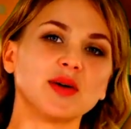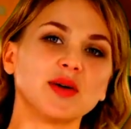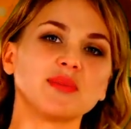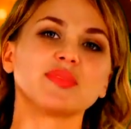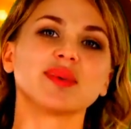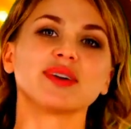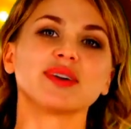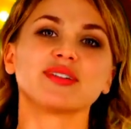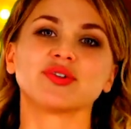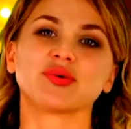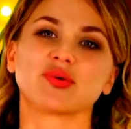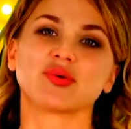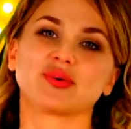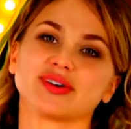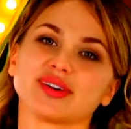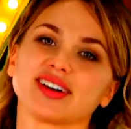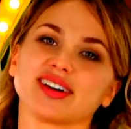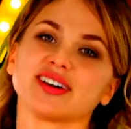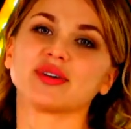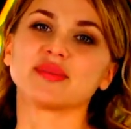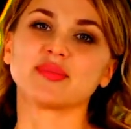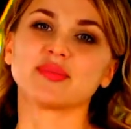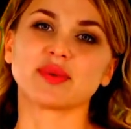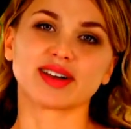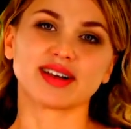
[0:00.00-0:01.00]
नंबर दो के
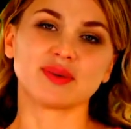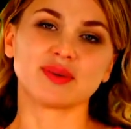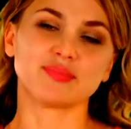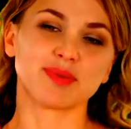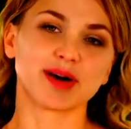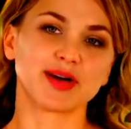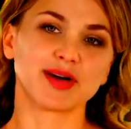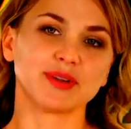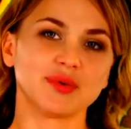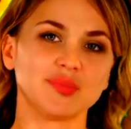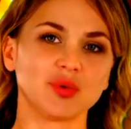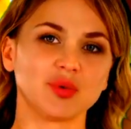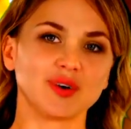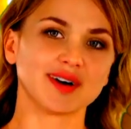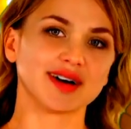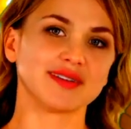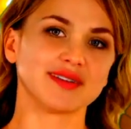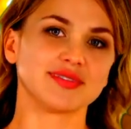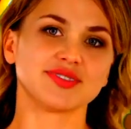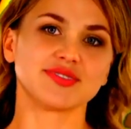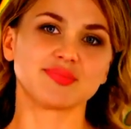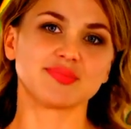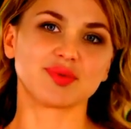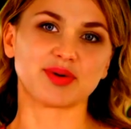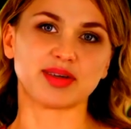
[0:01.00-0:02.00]
कहने के बाद वो
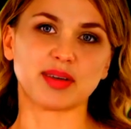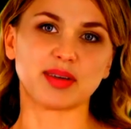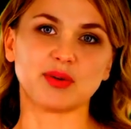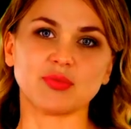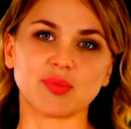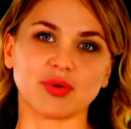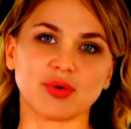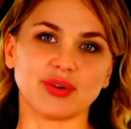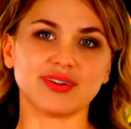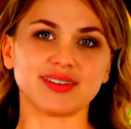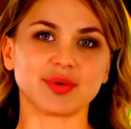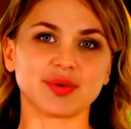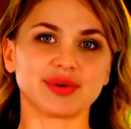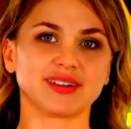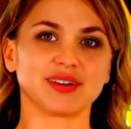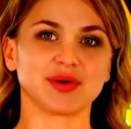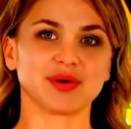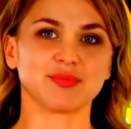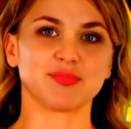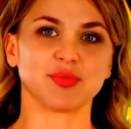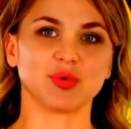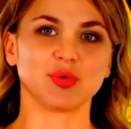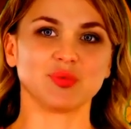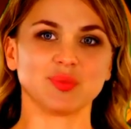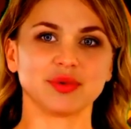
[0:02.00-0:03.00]
हंस पड़ी और फिर
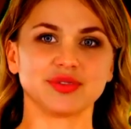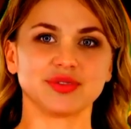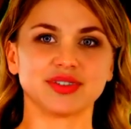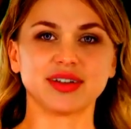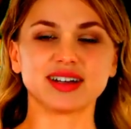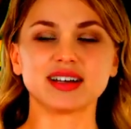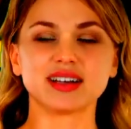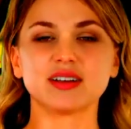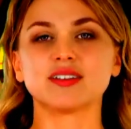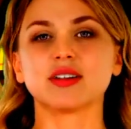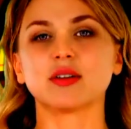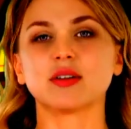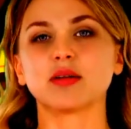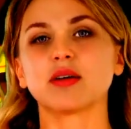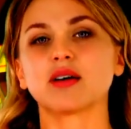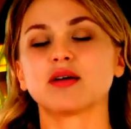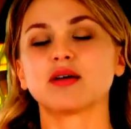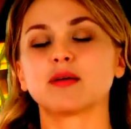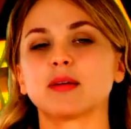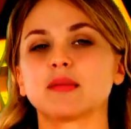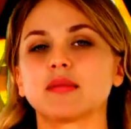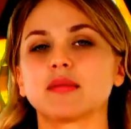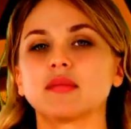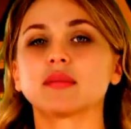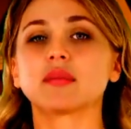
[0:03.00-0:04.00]
अब वो मजे की तरह
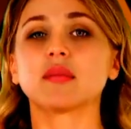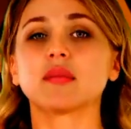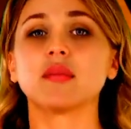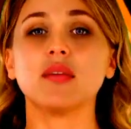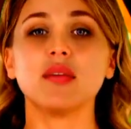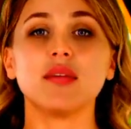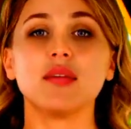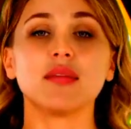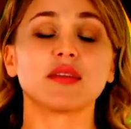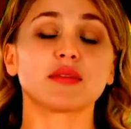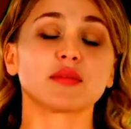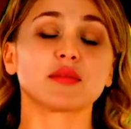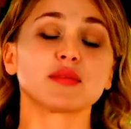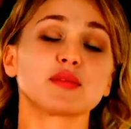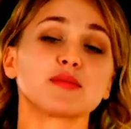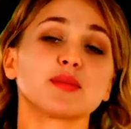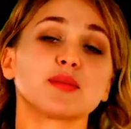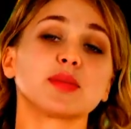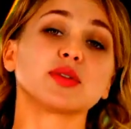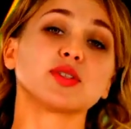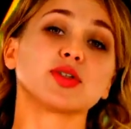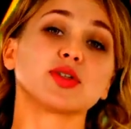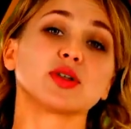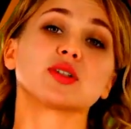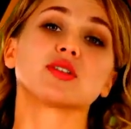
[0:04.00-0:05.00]
है
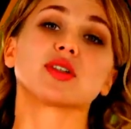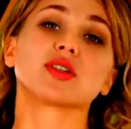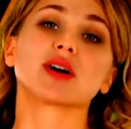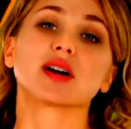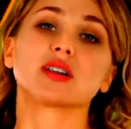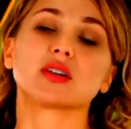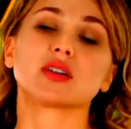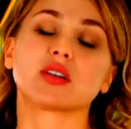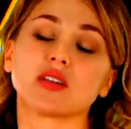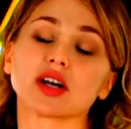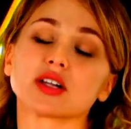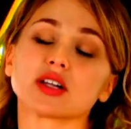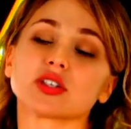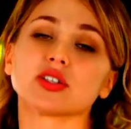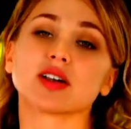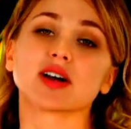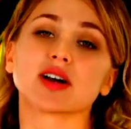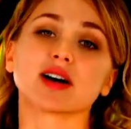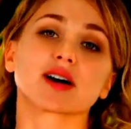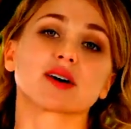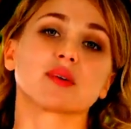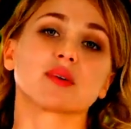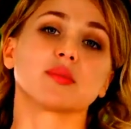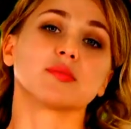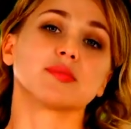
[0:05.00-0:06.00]
इसके साथ नाच
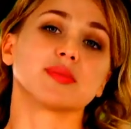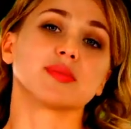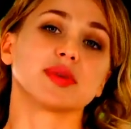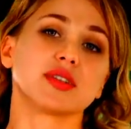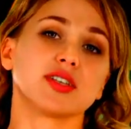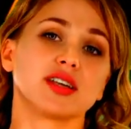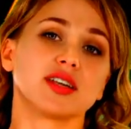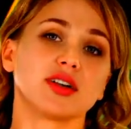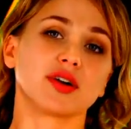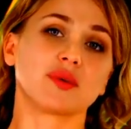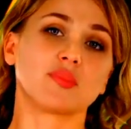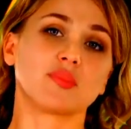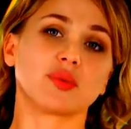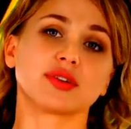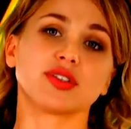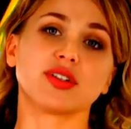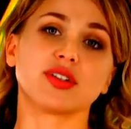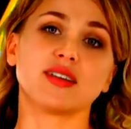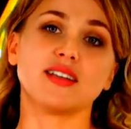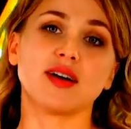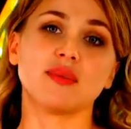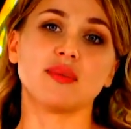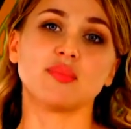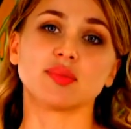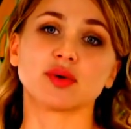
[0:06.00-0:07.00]
रहा हूँ इसलिए
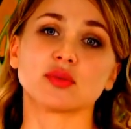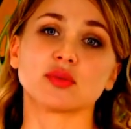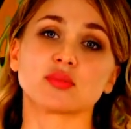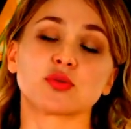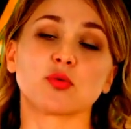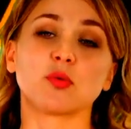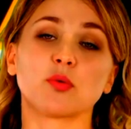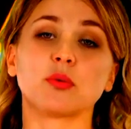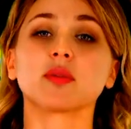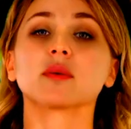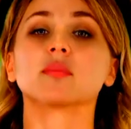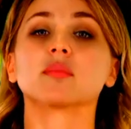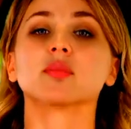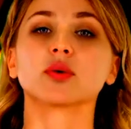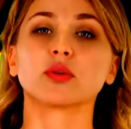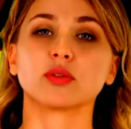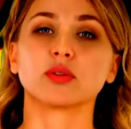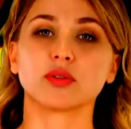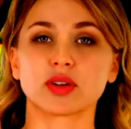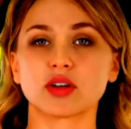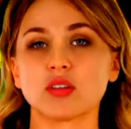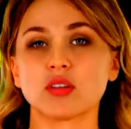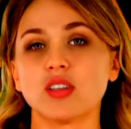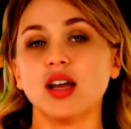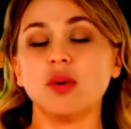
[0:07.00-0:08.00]
मुझे नंबर दो नंबर
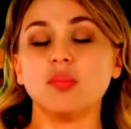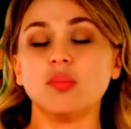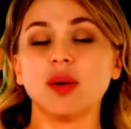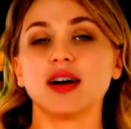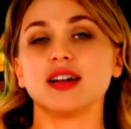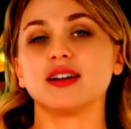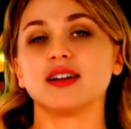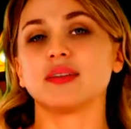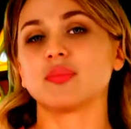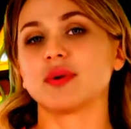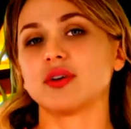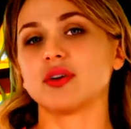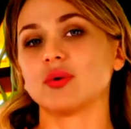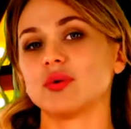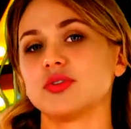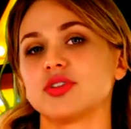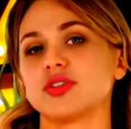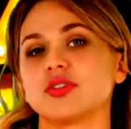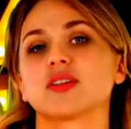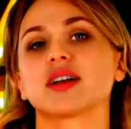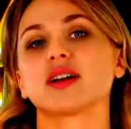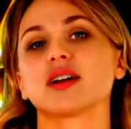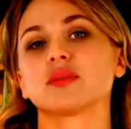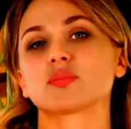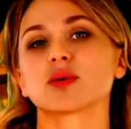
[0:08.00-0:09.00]
तीन के बारे में
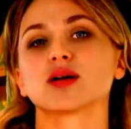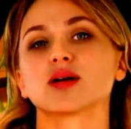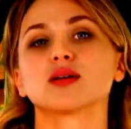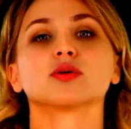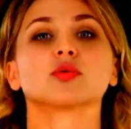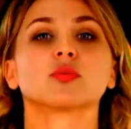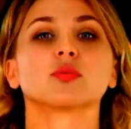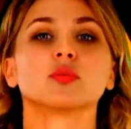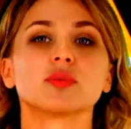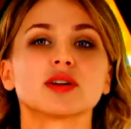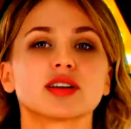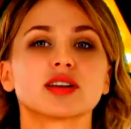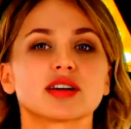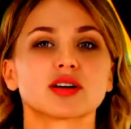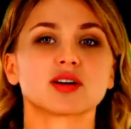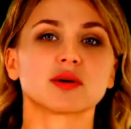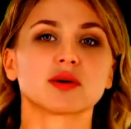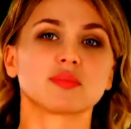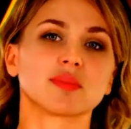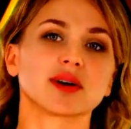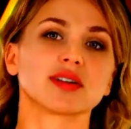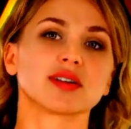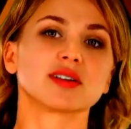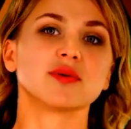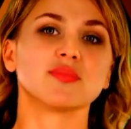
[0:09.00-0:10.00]
कुछ नहीं मालूम नहीं
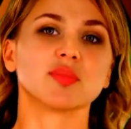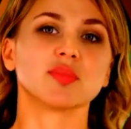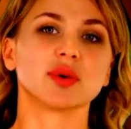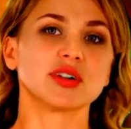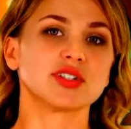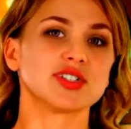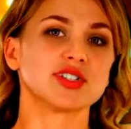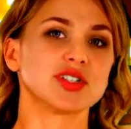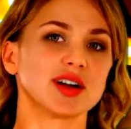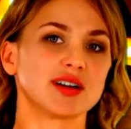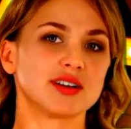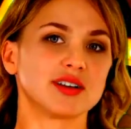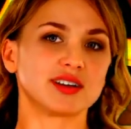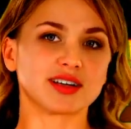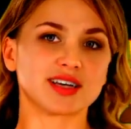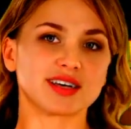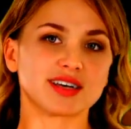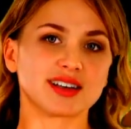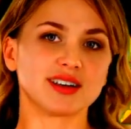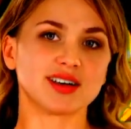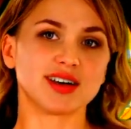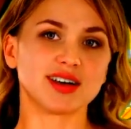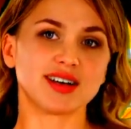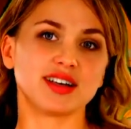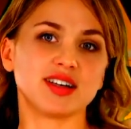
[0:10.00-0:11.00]
अम्मा नंबर चार
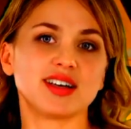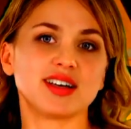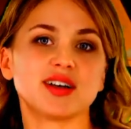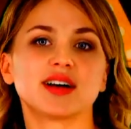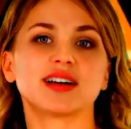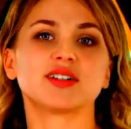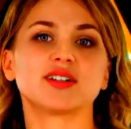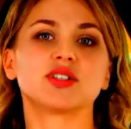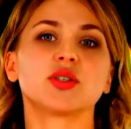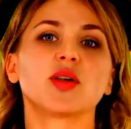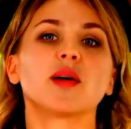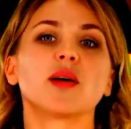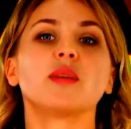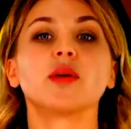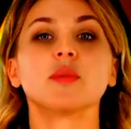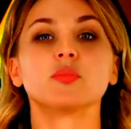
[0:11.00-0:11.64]
ठीक है ये अच्छा